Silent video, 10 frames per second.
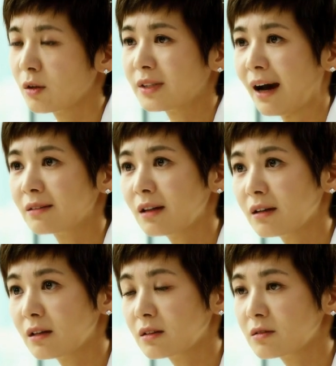그걸 다른
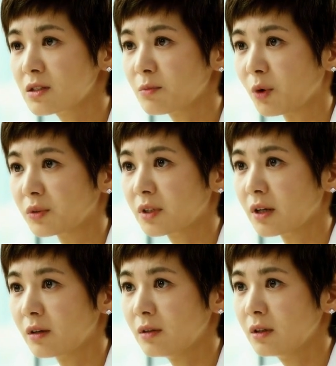아기한테 쓰시면
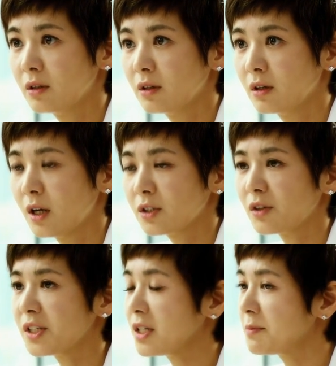어떡해요?
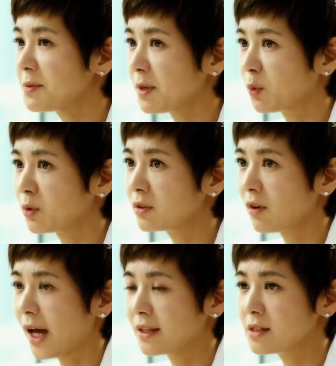선생님 입장
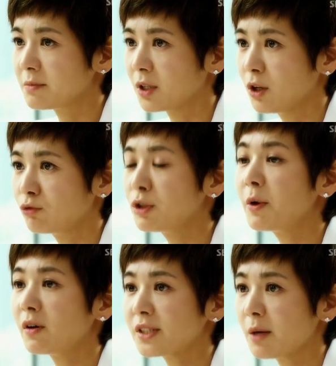모르는 거 아니지만
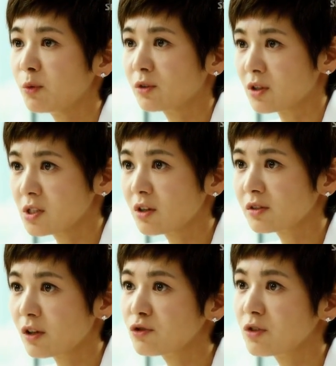우리 병원 선물 더
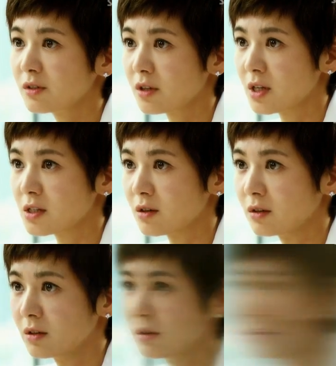신경
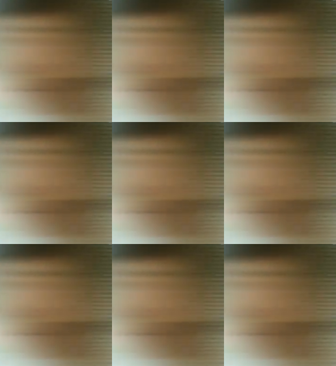써주셨어야죠.